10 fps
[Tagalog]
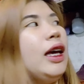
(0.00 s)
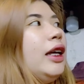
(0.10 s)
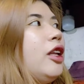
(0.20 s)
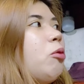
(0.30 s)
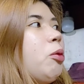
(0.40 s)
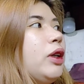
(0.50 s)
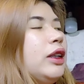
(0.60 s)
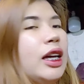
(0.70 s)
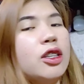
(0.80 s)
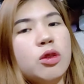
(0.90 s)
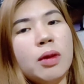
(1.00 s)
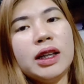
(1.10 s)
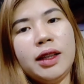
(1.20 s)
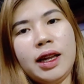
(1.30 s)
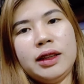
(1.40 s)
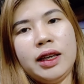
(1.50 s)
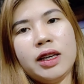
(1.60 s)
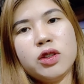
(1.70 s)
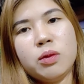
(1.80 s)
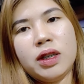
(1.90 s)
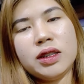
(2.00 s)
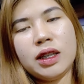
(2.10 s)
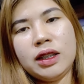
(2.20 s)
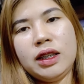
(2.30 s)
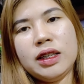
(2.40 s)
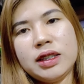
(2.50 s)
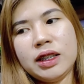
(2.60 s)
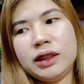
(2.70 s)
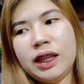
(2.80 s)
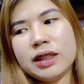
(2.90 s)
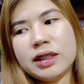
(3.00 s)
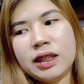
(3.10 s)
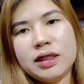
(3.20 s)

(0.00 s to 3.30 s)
And ano pa mong nagtaas? Yung mga dilata guys, yung mga sardinas, yan, nagtaas na